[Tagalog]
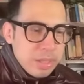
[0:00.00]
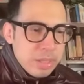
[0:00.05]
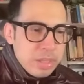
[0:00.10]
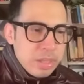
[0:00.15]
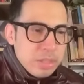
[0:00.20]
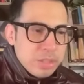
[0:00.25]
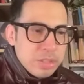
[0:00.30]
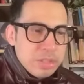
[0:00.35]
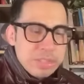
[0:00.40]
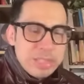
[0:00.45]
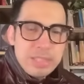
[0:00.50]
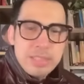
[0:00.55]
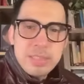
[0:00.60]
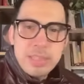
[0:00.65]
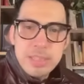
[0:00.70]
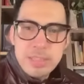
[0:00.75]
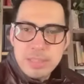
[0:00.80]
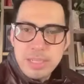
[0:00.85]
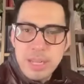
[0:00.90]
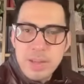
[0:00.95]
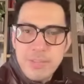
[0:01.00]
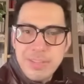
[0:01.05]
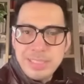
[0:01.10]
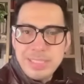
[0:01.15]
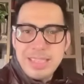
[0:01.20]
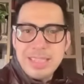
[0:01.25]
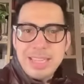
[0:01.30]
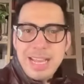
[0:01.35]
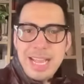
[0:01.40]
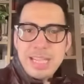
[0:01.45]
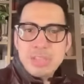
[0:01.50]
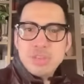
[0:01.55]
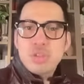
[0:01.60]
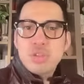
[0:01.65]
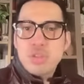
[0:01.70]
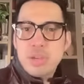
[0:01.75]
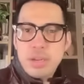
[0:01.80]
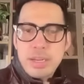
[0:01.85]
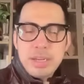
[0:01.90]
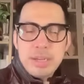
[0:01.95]
sees herself as a
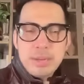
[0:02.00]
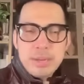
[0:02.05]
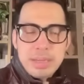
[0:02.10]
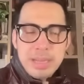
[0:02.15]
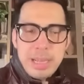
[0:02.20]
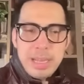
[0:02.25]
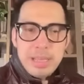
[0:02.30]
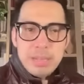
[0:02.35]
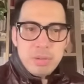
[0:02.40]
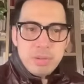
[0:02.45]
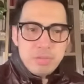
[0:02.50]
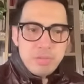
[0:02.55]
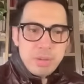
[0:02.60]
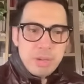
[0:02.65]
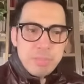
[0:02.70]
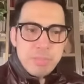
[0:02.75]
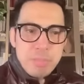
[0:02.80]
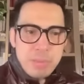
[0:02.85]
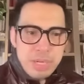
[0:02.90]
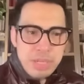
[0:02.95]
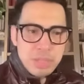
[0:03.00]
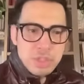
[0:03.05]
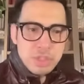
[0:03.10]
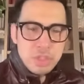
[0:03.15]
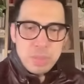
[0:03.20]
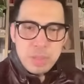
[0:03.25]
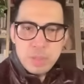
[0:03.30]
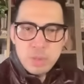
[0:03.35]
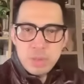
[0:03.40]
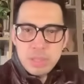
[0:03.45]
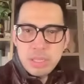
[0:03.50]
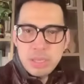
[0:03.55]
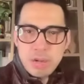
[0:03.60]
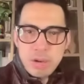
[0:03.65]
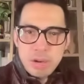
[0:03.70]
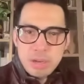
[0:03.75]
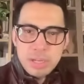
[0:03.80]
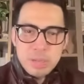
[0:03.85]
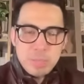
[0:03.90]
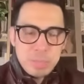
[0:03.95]
natural kind of a bridge between the
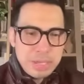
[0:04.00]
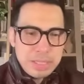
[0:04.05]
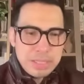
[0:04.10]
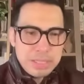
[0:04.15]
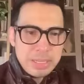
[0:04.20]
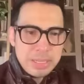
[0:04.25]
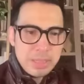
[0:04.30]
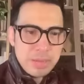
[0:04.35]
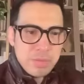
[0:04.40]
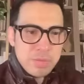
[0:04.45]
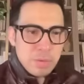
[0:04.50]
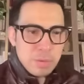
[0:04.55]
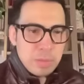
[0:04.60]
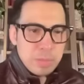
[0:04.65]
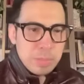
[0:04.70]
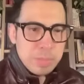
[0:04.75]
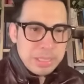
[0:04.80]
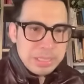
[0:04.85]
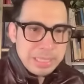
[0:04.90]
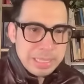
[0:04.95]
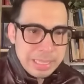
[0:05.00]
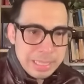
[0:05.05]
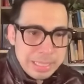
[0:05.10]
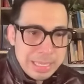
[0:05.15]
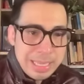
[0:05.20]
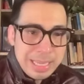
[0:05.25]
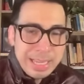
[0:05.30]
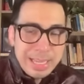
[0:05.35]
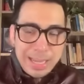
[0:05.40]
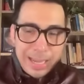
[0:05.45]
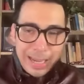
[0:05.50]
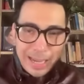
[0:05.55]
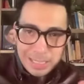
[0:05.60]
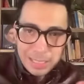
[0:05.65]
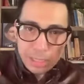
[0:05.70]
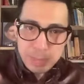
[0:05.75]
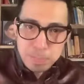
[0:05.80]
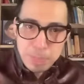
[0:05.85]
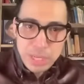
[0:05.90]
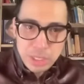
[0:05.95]
current president and the former president,
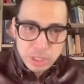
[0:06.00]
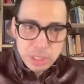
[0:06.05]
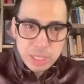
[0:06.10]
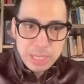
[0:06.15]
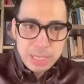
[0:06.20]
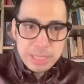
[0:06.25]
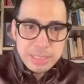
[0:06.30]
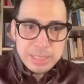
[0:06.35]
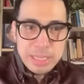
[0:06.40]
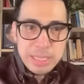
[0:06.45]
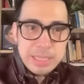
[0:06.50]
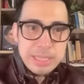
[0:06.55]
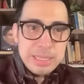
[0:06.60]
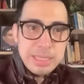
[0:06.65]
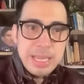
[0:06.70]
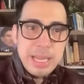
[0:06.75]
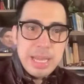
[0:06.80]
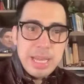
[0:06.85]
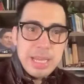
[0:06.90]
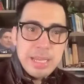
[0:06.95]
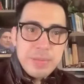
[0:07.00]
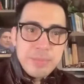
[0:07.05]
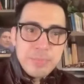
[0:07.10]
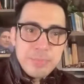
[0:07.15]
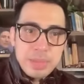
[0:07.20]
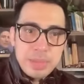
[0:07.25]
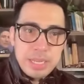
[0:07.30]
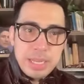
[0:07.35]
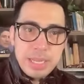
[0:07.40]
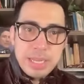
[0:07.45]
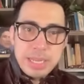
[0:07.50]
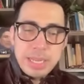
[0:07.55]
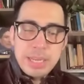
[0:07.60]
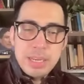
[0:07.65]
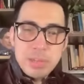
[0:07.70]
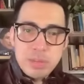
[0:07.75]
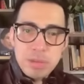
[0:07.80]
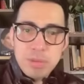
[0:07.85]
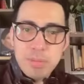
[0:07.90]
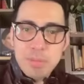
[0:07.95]
especially sa gitna ng
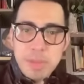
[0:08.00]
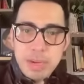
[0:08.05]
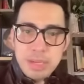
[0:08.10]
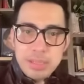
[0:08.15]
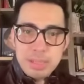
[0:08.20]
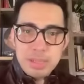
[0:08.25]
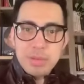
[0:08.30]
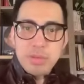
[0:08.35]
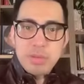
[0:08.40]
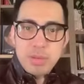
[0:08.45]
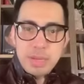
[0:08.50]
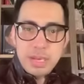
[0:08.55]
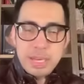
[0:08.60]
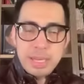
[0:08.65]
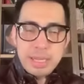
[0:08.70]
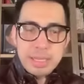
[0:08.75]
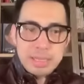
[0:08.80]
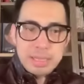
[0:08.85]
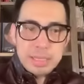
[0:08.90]
ganitong bardagulan